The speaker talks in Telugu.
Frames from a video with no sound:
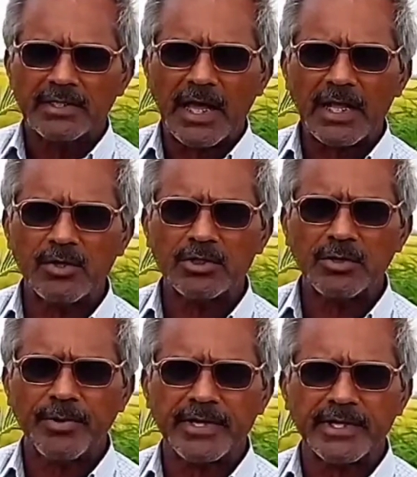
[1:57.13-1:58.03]
దాన్ని
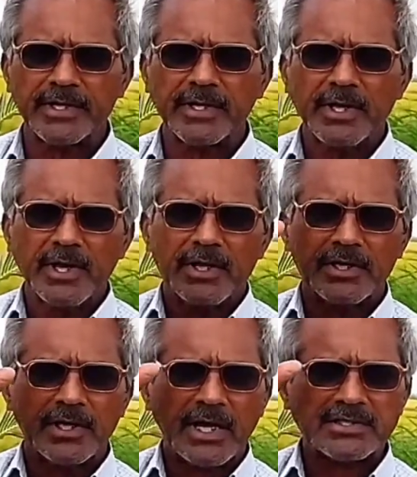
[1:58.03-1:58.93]
వదిలిపెట్టి
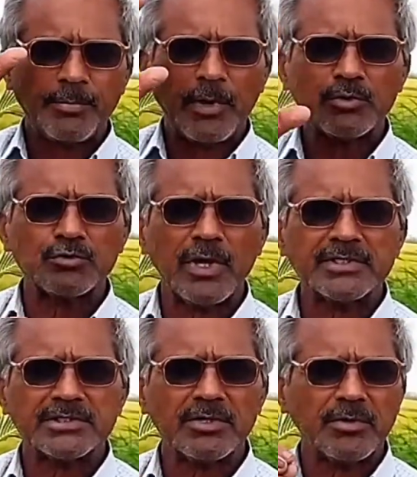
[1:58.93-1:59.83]
ఈ గత ప్రభుత్వాలు
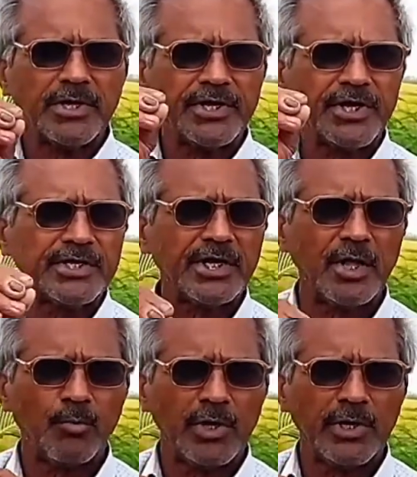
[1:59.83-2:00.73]
ఇచ్చినటువంటి ఇంటి
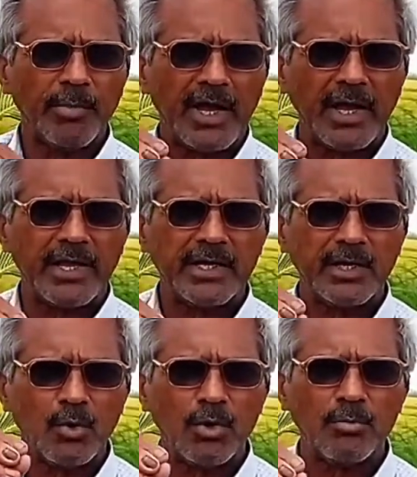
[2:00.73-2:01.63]
డబ్బుల్ని బకాయిల్ని
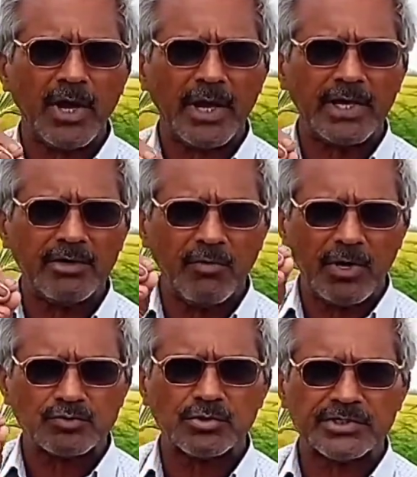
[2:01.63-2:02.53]
లోన్ బకాయిల్ని ఇవాడు
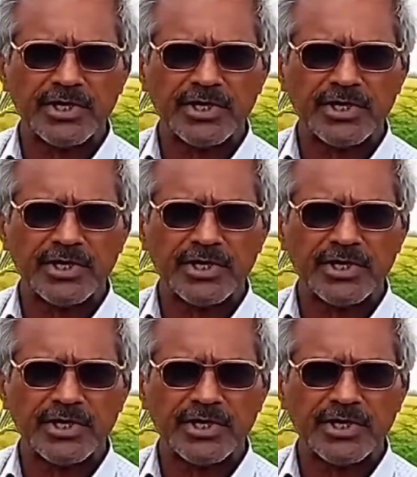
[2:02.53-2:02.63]
వసూలు